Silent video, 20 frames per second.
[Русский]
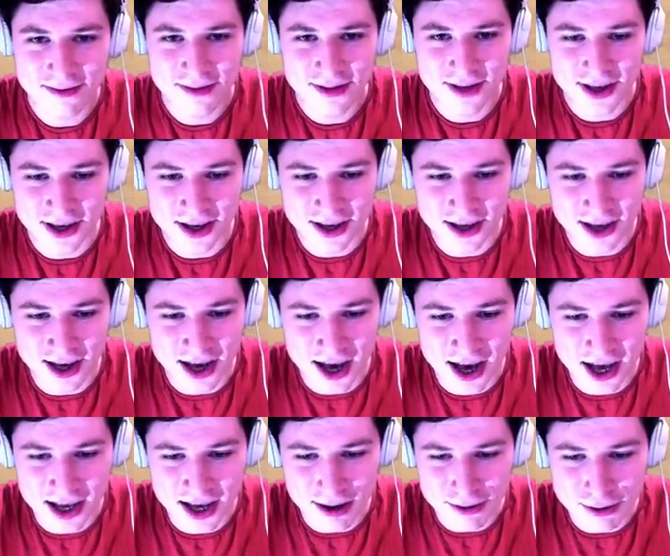
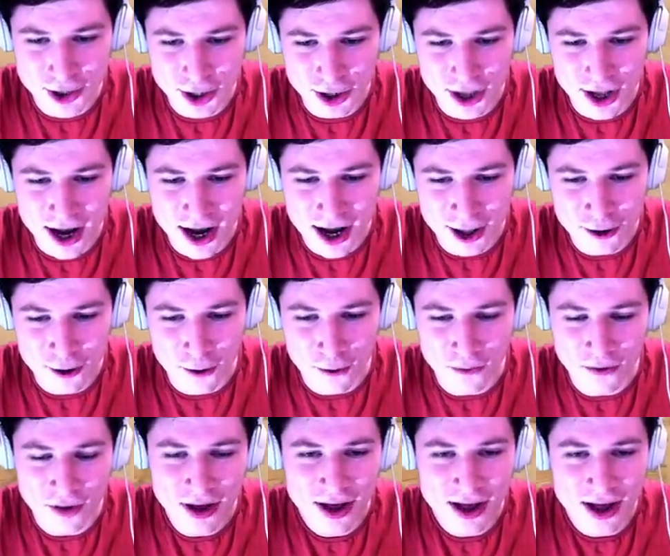Я, я всегда готов.
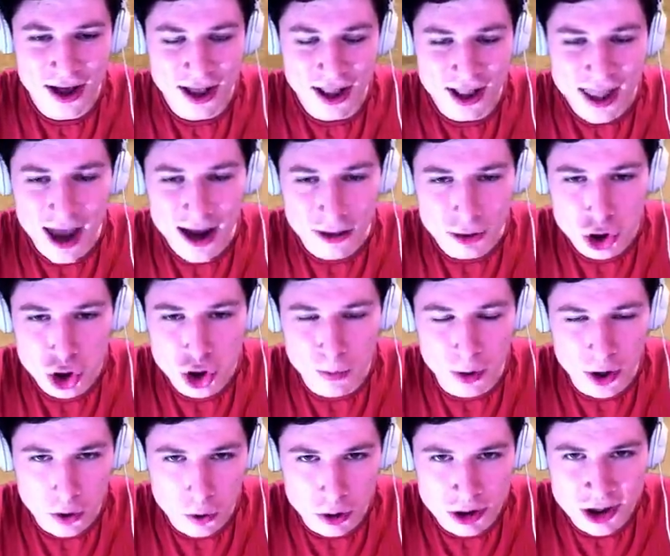Так, ну что,
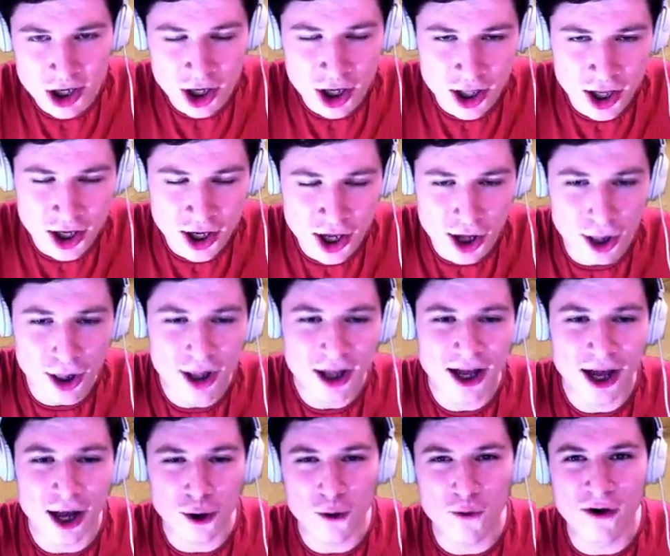подгузники надел,
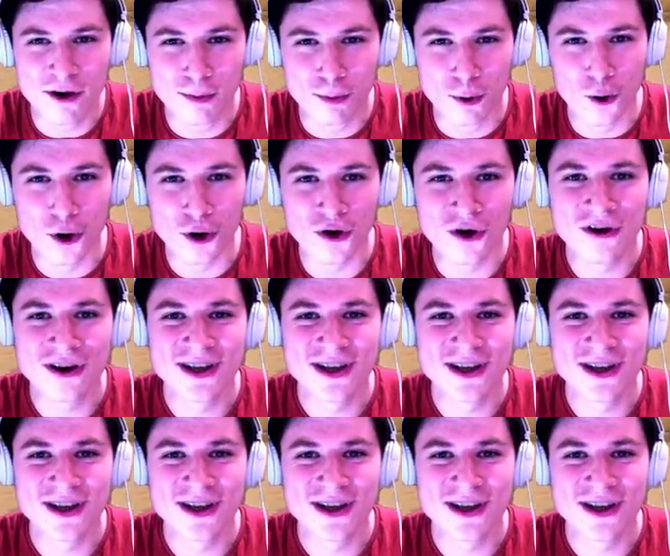готов к бою.